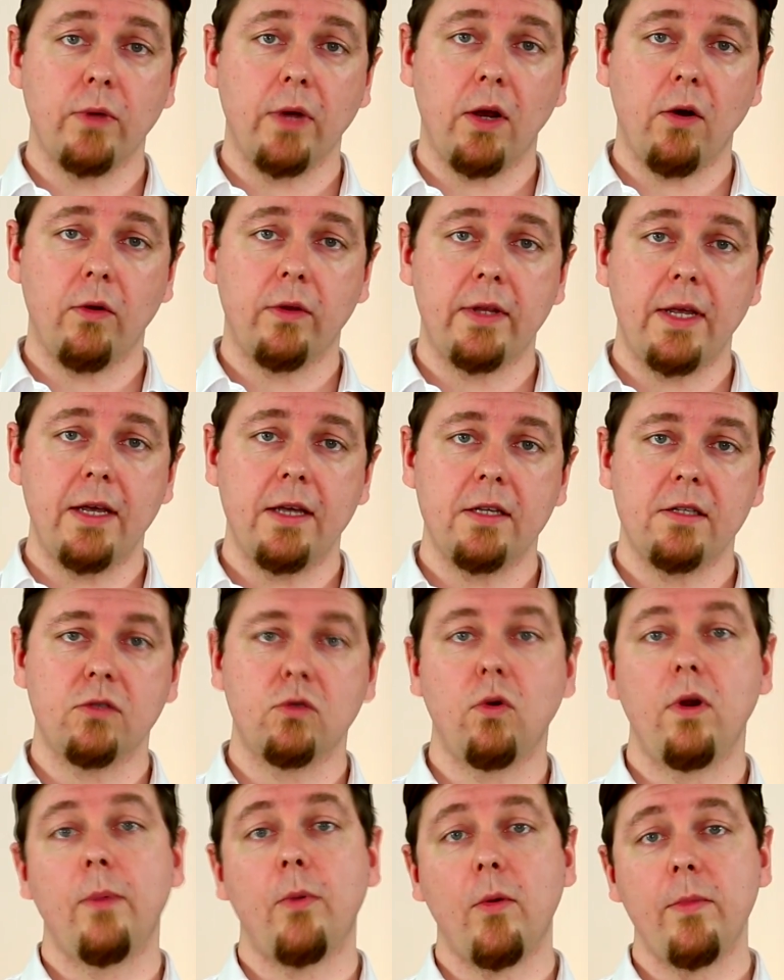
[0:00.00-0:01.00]
irlandaise
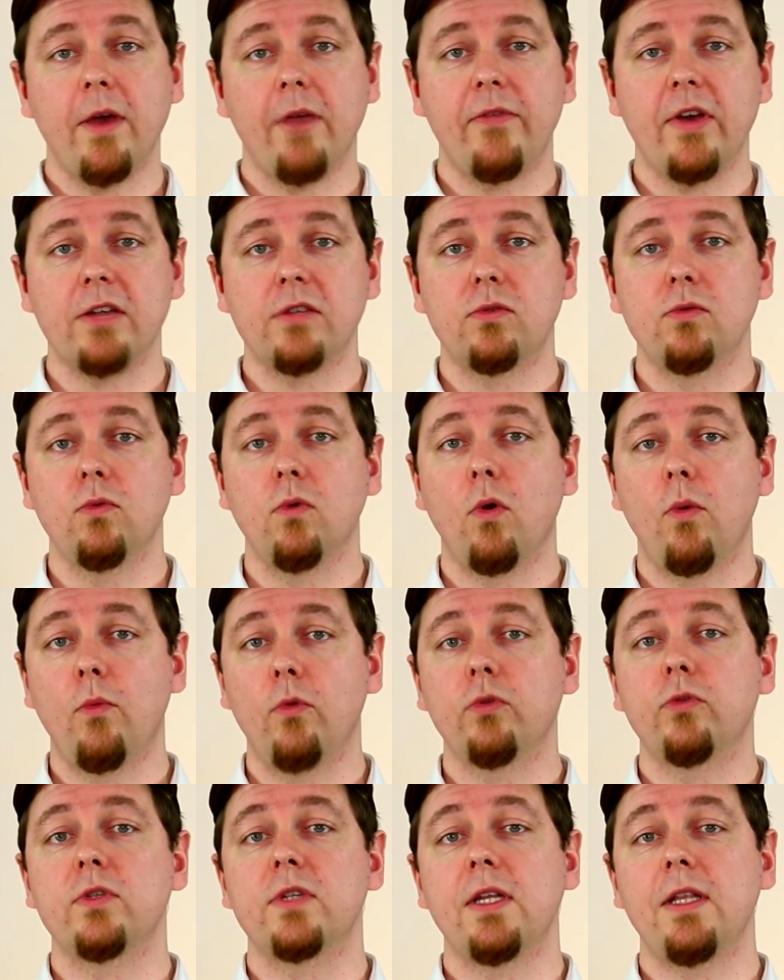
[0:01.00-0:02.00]
dont les premières versions
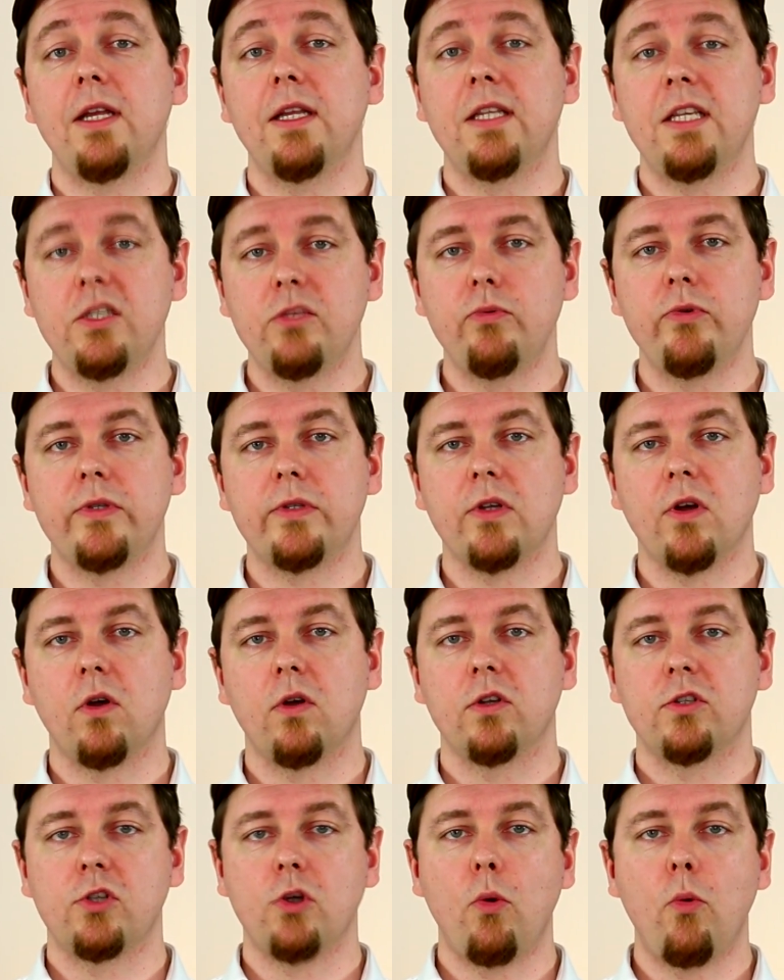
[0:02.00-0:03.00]
remontent aux années 1800,
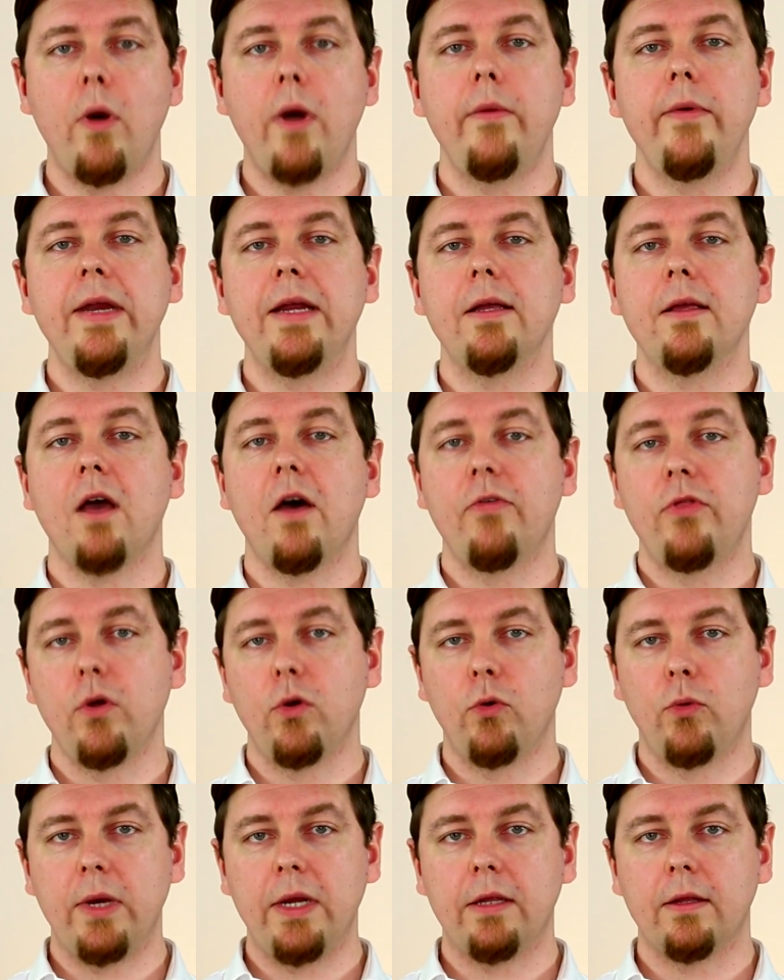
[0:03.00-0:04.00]
The Rearing of the
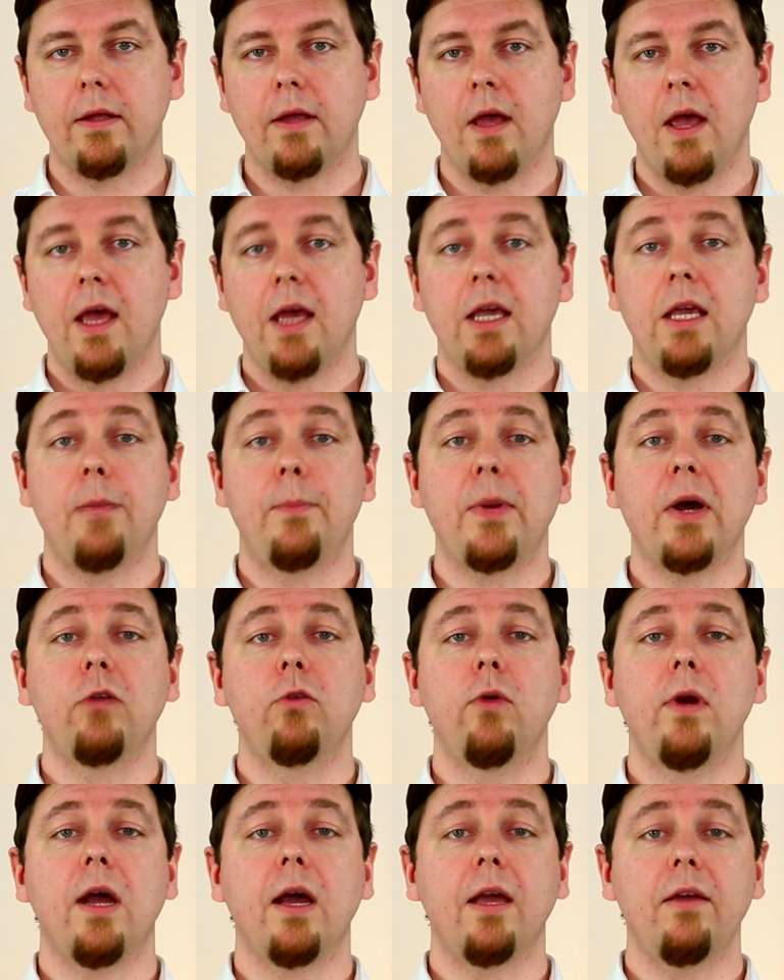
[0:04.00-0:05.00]
Green, qui parle de
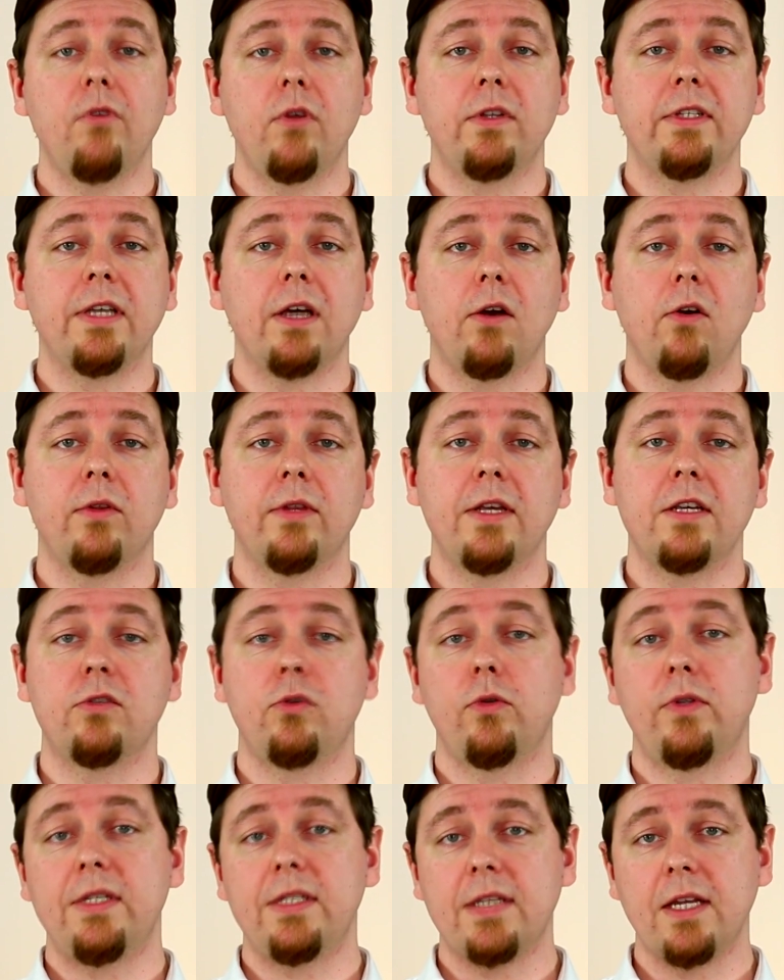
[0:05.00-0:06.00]
la révolte irlandaise
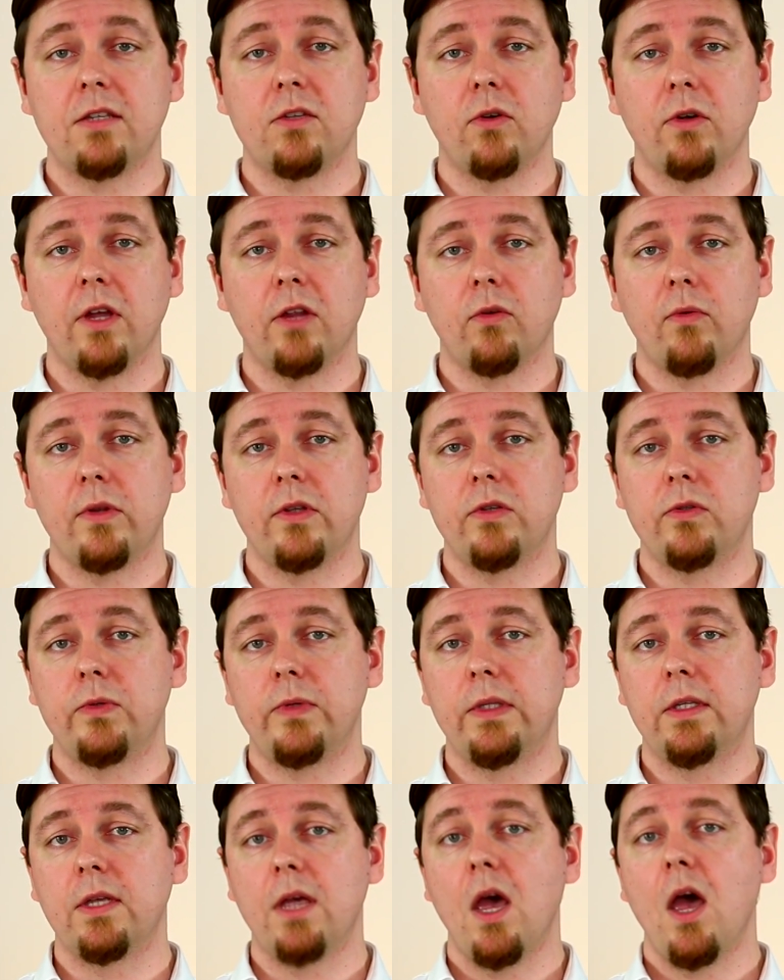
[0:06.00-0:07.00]
de
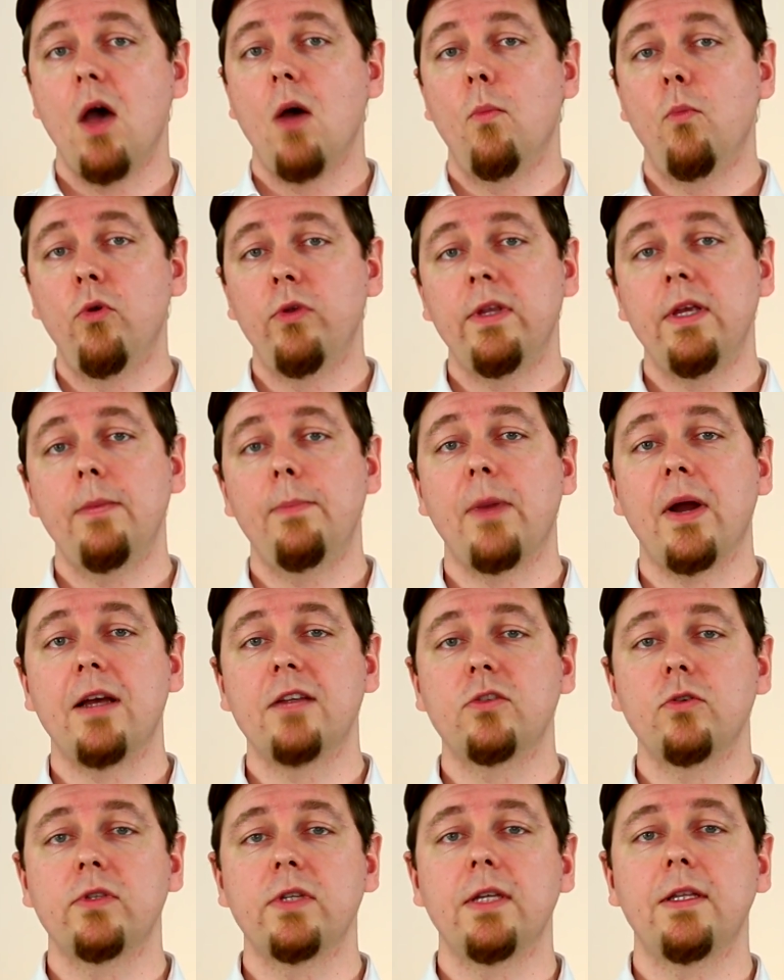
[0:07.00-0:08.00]
1798 menée par la
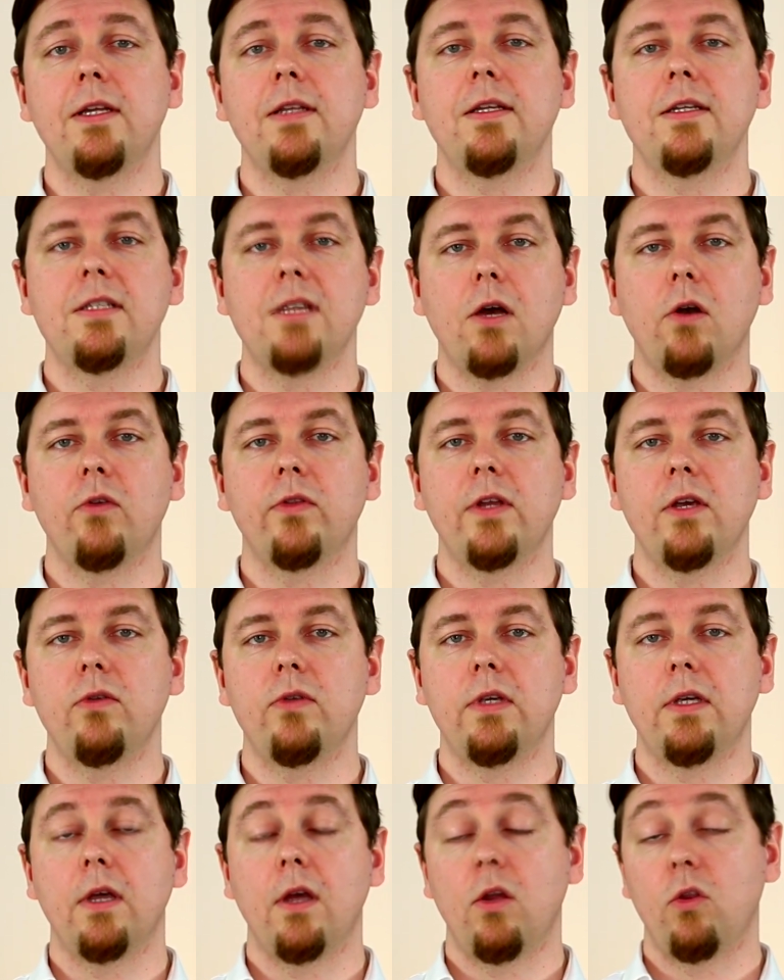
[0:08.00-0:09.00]
Société des Irlandais
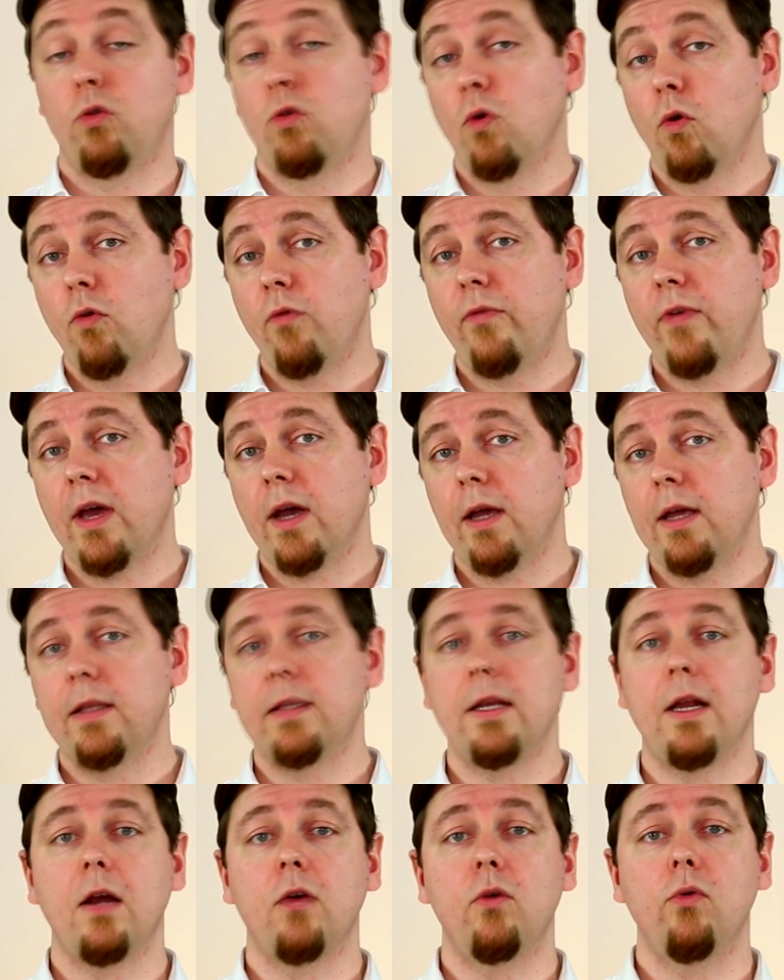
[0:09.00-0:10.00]
Unis, dont le vert
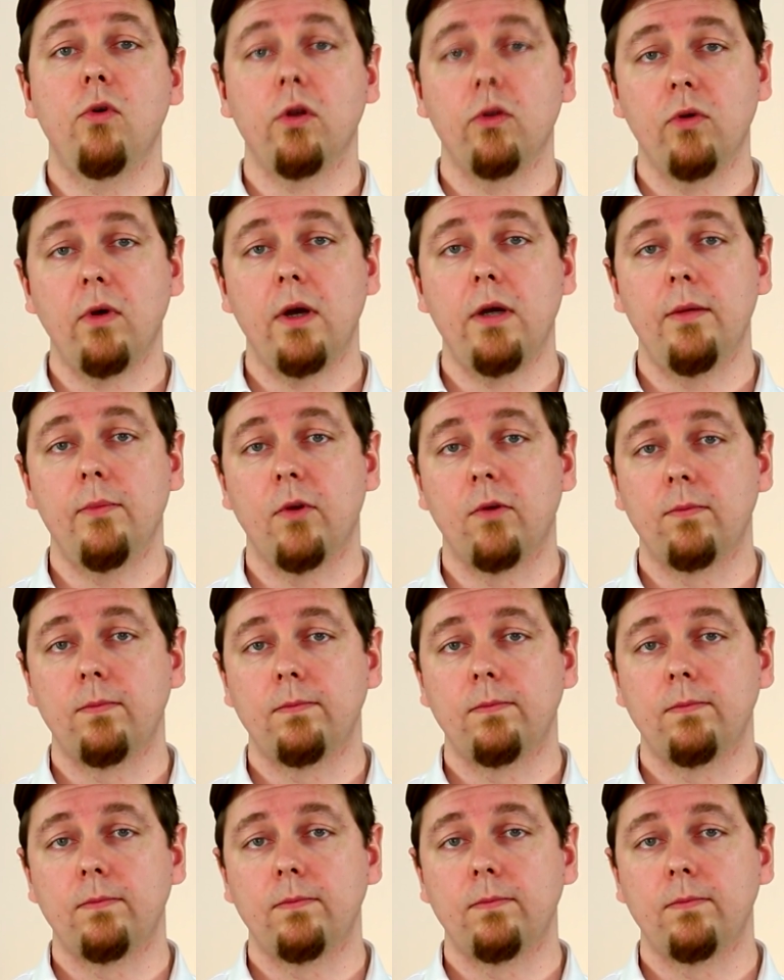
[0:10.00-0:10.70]
était la couleur de ralliement.